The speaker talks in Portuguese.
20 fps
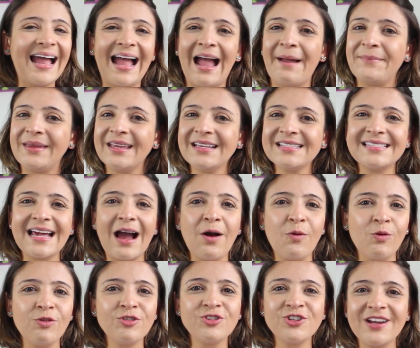a minha
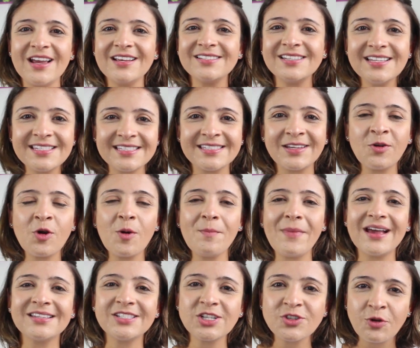saúde nesses cinco
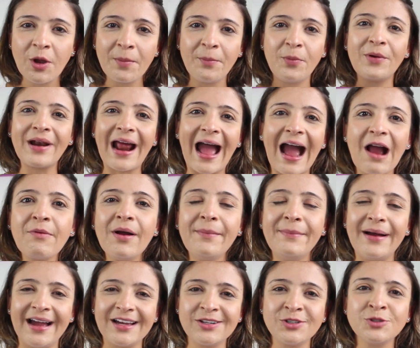meses foi por água
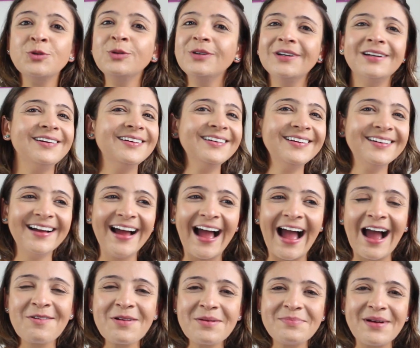abaixo,
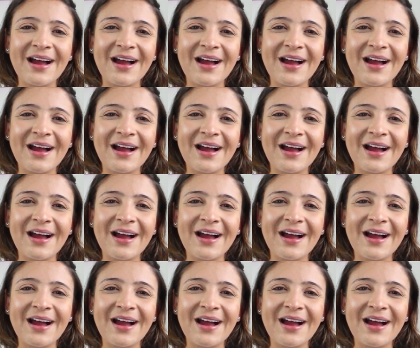água